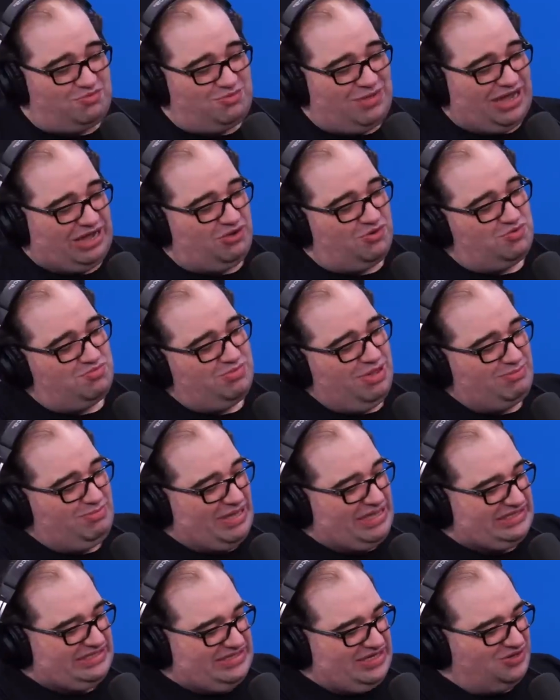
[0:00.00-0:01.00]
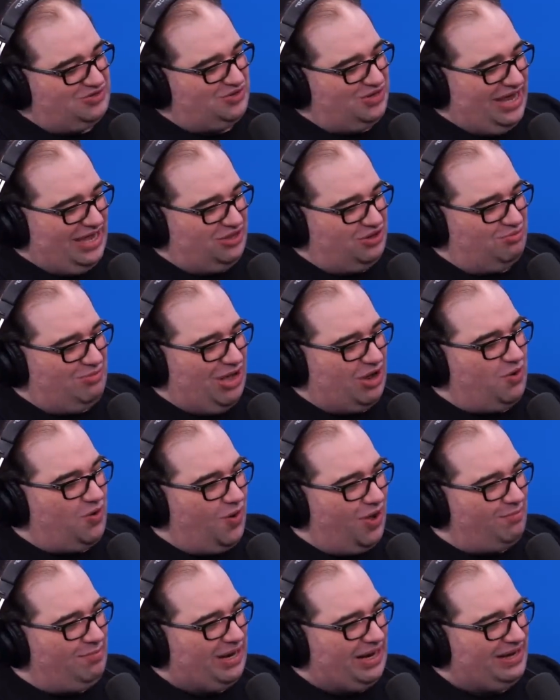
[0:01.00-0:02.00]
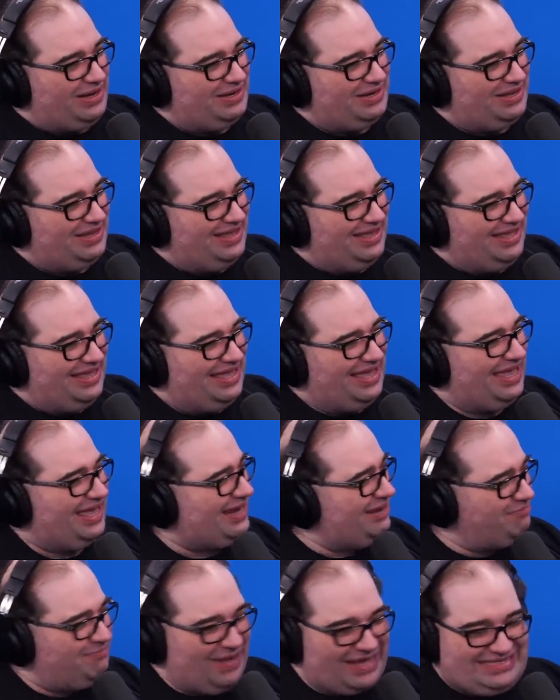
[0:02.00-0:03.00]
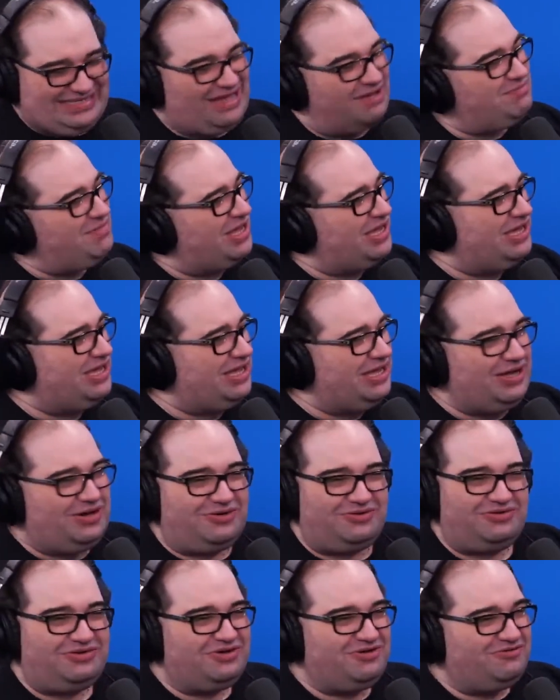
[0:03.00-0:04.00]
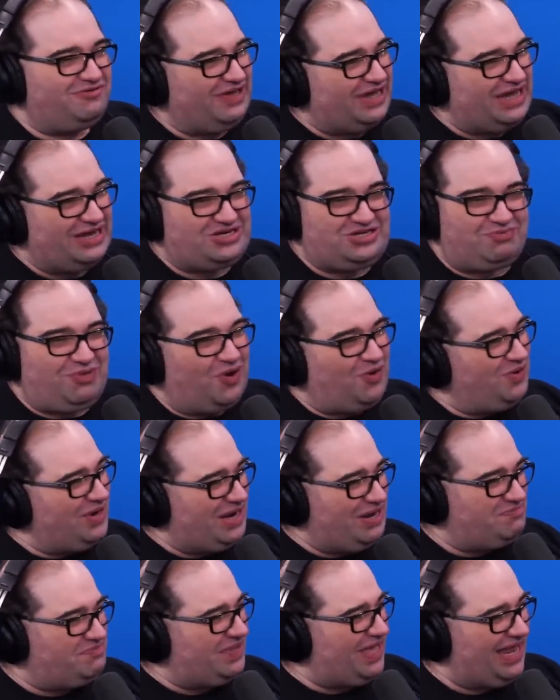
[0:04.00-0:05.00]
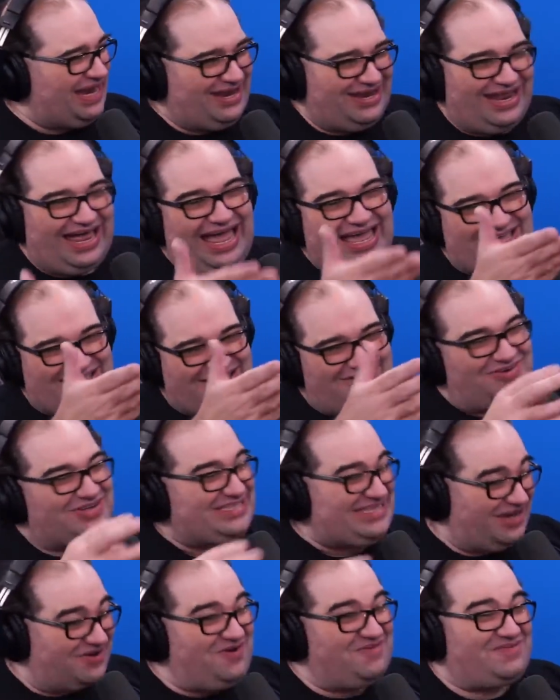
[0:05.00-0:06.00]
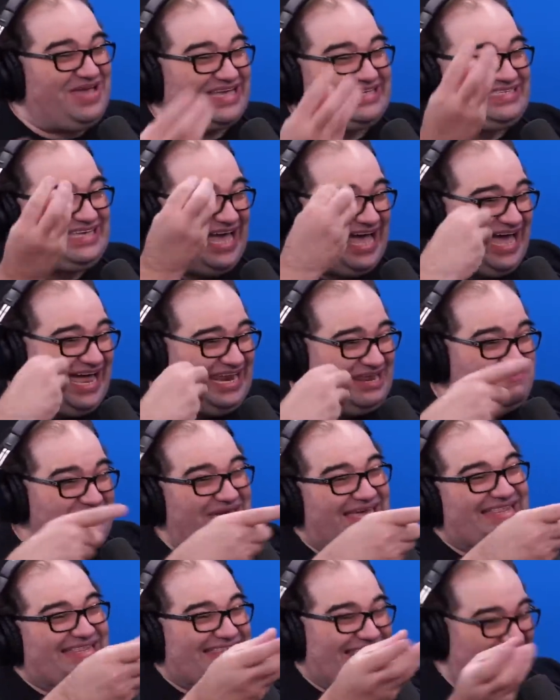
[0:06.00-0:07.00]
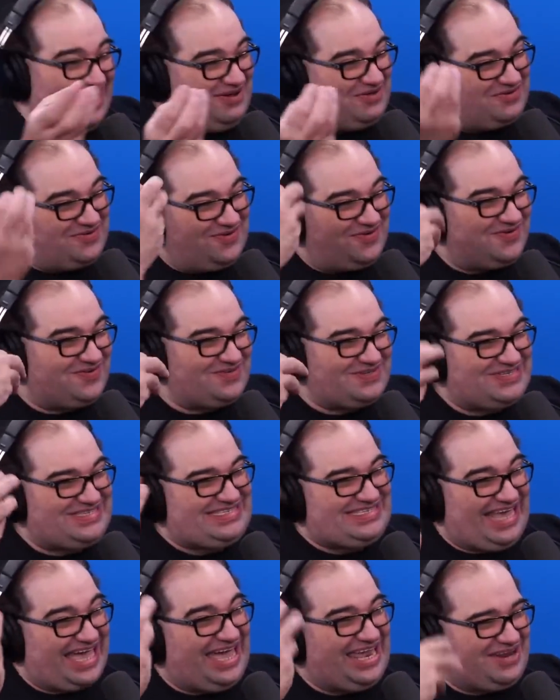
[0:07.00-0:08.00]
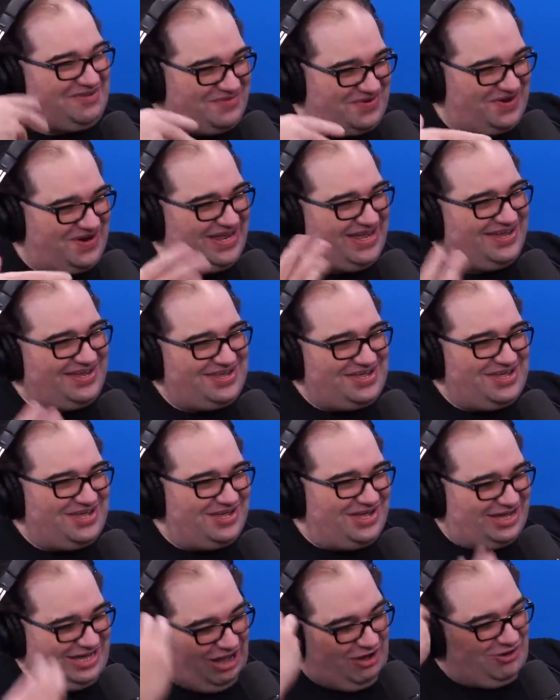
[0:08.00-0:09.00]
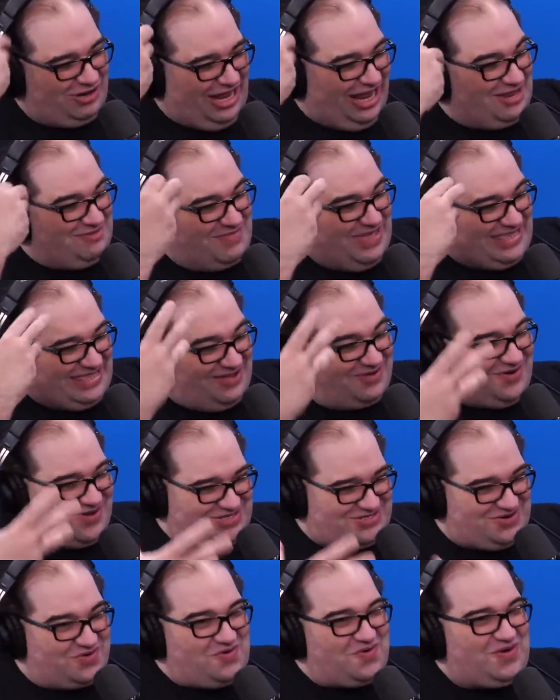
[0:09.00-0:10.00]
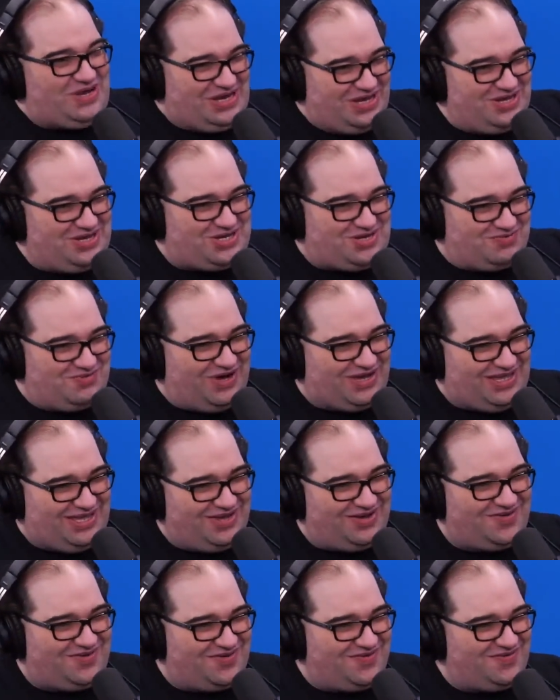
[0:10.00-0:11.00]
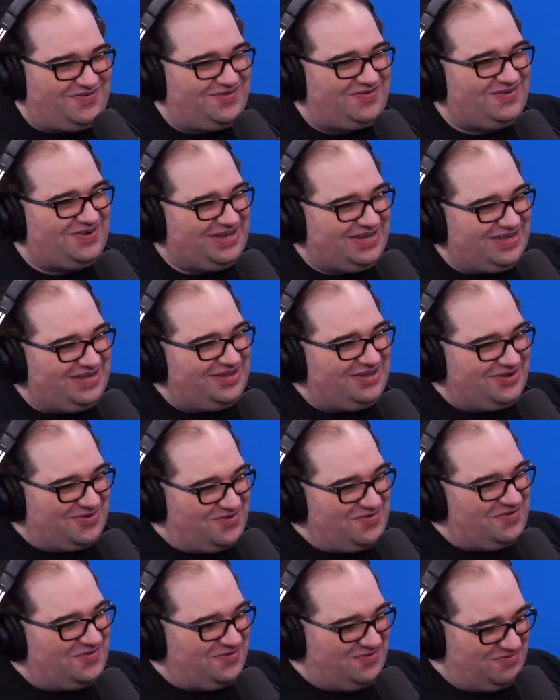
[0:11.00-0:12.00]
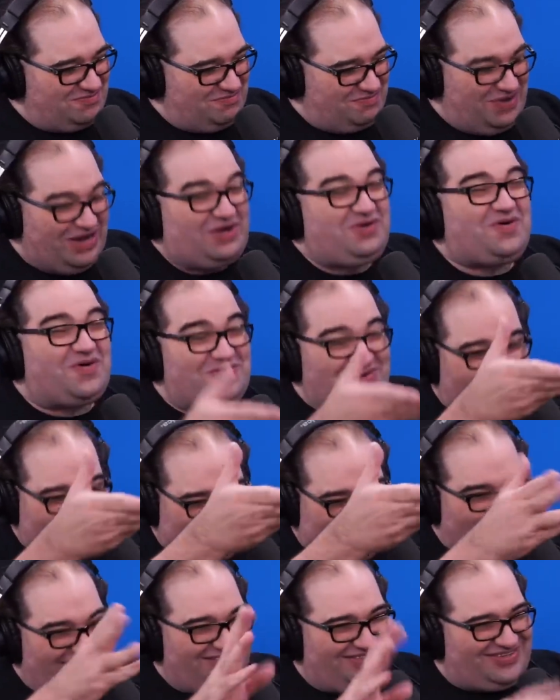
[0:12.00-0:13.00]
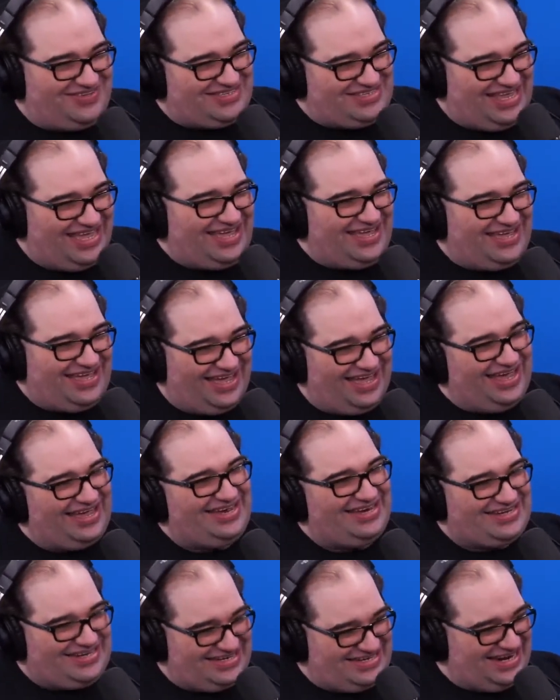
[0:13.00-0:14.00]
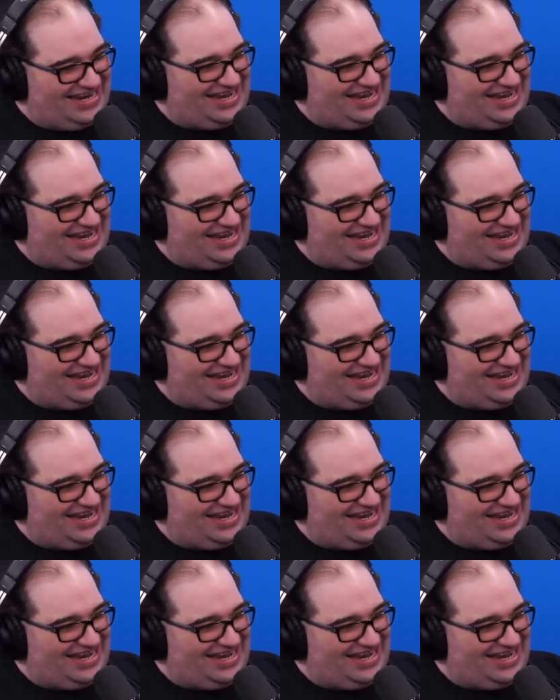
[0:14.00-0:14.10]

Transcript: uma, um bebezinho do lado de uma cobra, ela passa a mão, é. fica Sim. de boa, né? Porque ela, aí quando você começa a alimentar o, o cérebro, né? alimentar o nosso algoritmo aqui com, Isso. com preconceitos, né? Aí a gente